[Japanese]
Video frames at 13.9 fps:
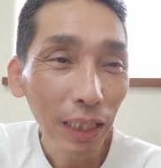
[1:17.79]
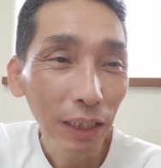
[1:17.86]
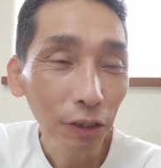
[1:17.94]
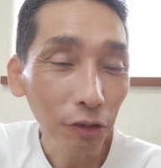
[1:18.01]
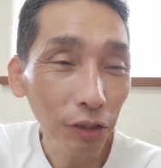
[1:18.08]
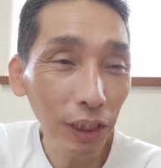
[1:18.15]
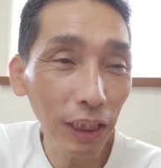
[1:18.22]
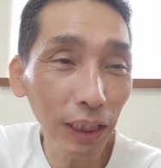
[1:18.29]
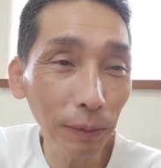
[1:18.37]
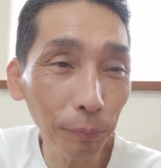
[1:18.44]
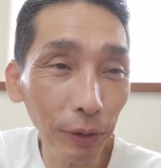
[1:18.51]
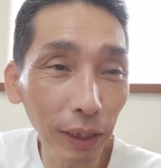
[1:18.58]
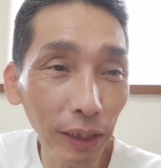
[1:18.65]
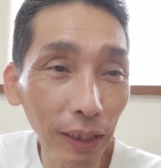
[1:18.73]
3D
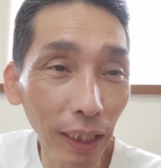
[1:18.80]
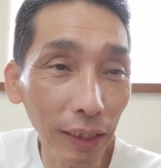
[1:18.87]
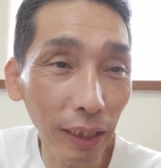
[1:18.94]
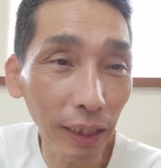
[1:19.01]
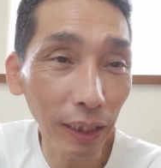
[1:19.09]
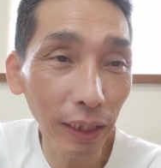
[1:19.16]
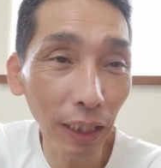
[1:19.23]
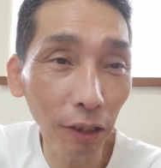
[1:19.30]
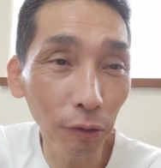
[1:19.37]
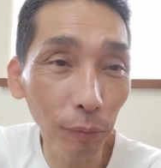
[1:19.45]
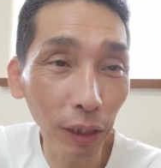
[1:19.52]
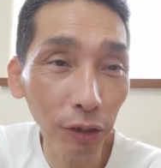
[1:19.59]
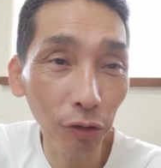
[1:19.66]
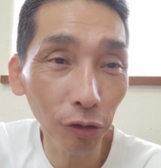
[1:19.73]
プリンターで一軒は
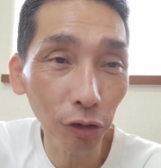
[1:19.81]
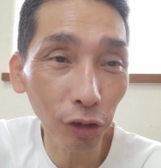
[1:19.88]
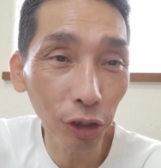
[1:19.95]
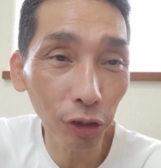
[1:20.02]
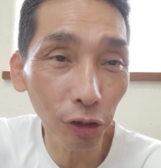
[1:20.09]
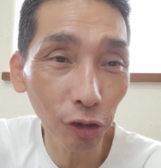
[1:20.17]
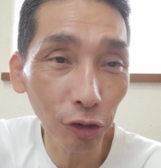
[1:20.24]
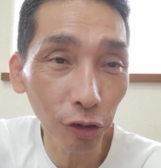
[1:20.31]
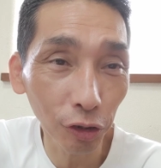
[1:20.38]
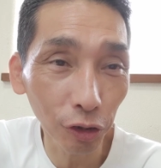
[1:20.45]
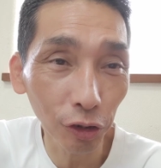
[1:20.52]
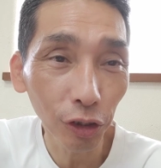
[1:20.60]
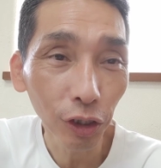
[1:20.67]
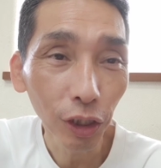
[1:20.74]
丸ごと出力する